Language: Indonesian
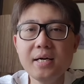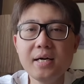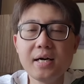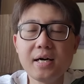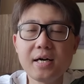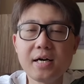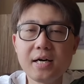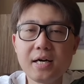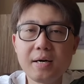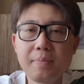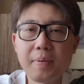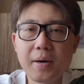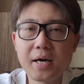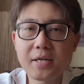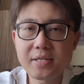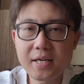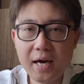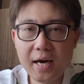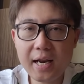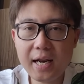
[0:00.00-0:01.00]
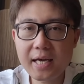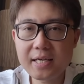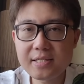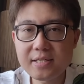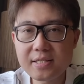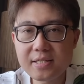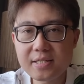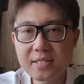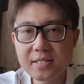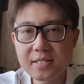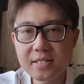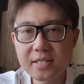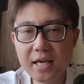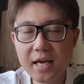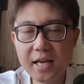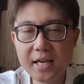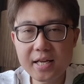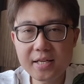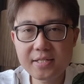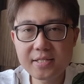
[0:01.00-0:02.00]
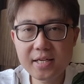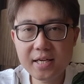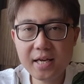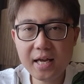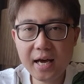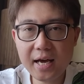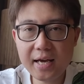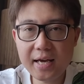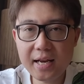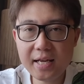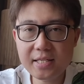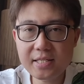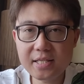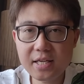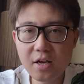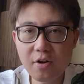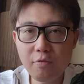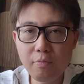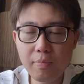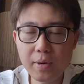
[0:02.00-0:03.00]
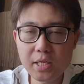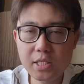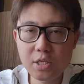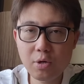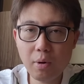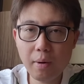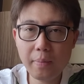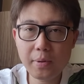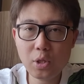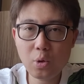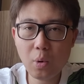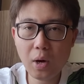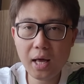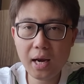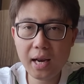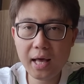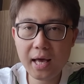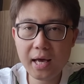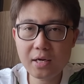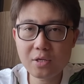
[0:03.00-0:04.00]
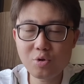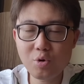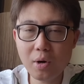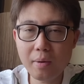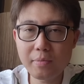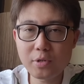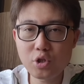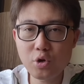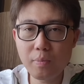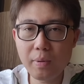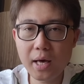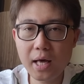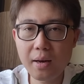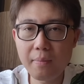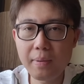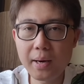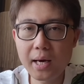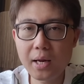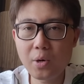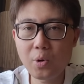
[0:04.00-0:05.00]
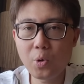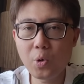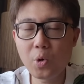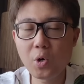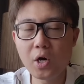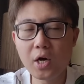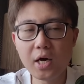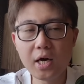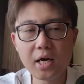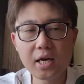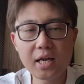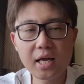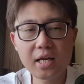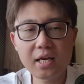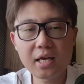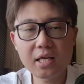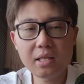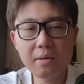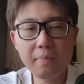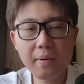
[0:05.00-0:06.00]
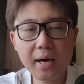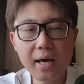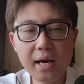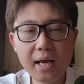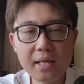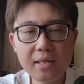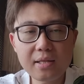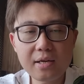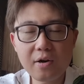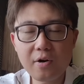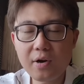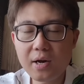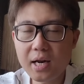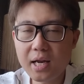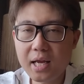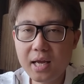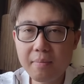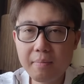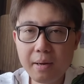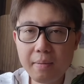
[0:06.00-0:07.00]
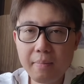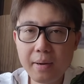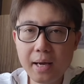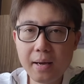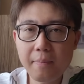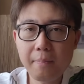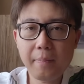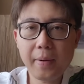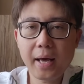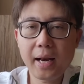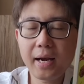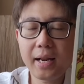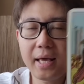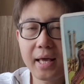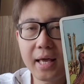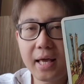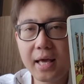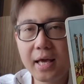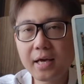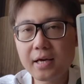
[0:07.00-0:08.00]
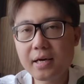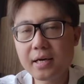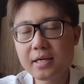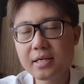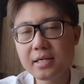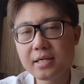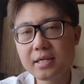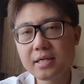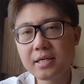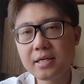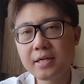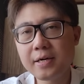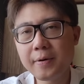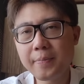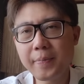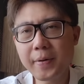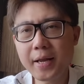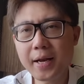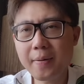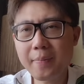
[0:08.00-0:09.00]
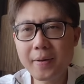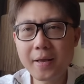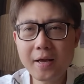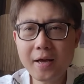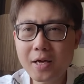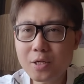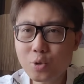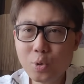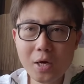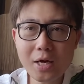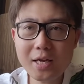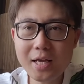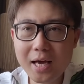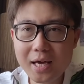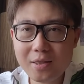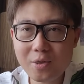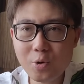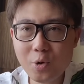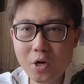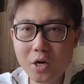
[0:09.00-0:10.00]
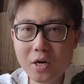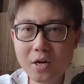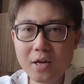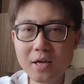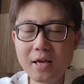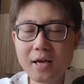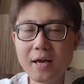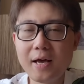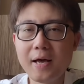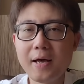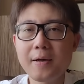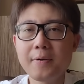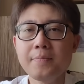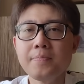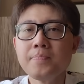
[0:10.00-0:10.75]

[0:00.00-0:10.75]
uh, pekerja keras energik, agresif, berjiwa petualang, suka mencoba hal baru, dan dia tipe karakter orang yang memang paling uh, apa namanya nggak suka diatur ya